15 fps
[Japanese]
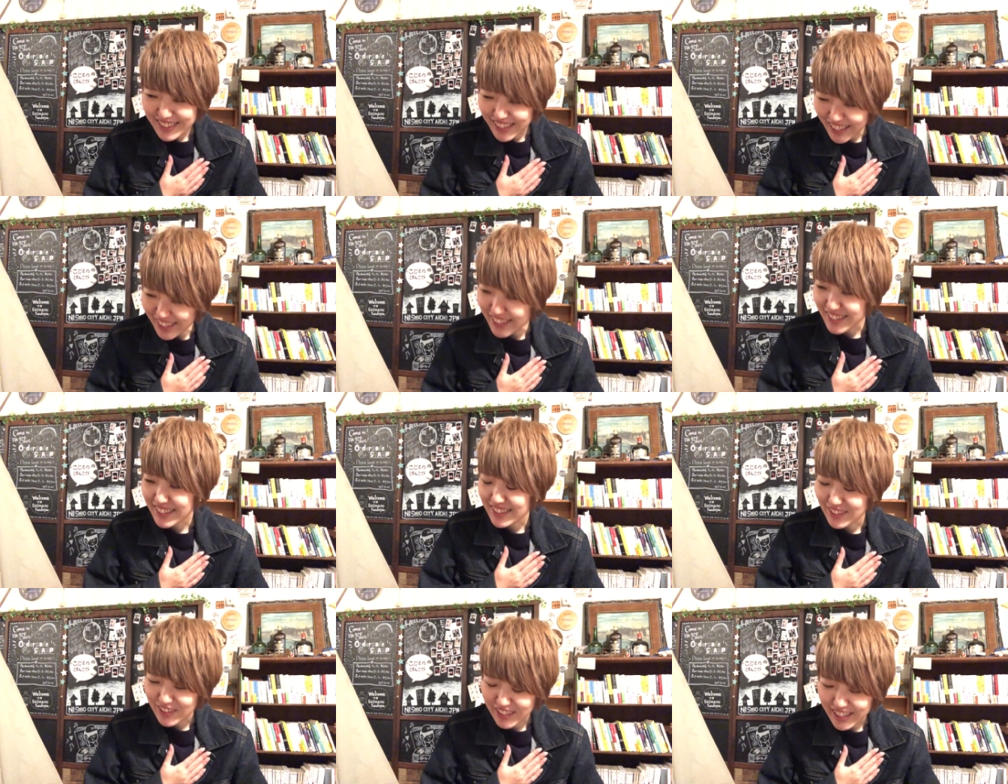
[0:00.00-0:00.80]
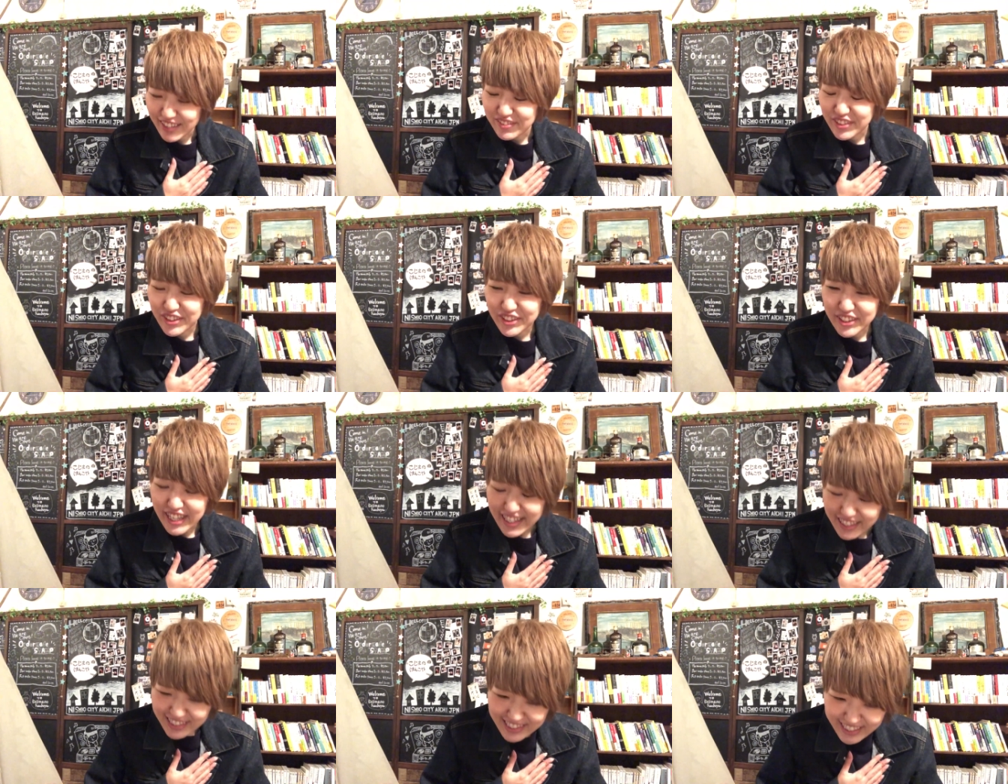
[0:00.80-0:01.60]
はいのでもう
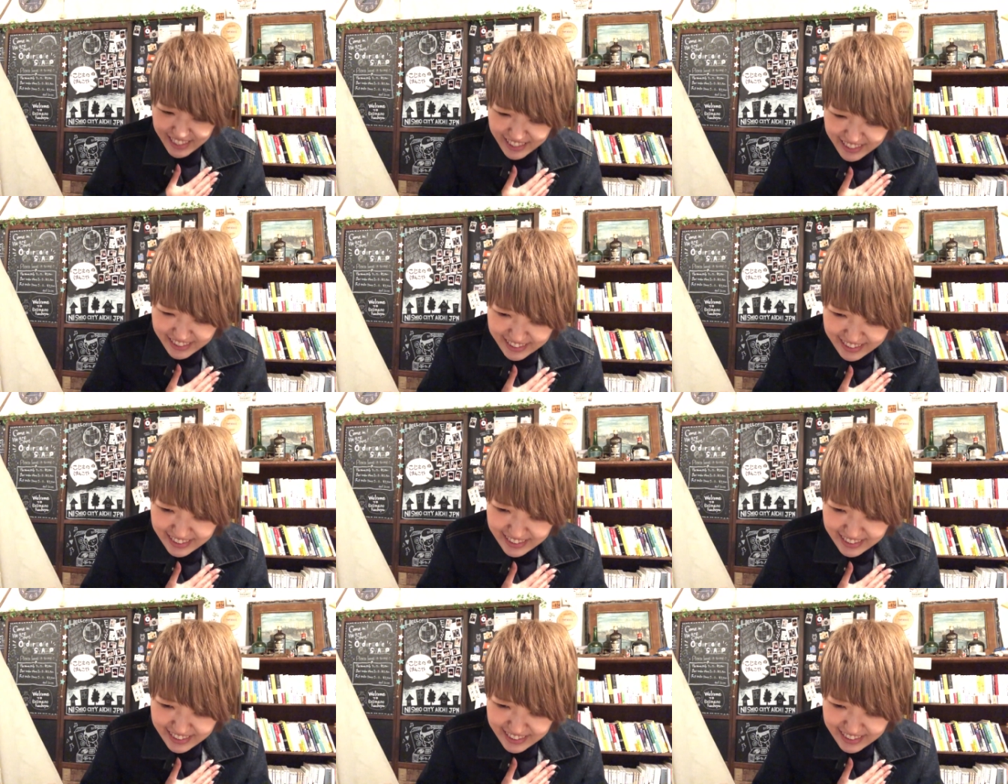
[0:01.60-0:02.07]
断然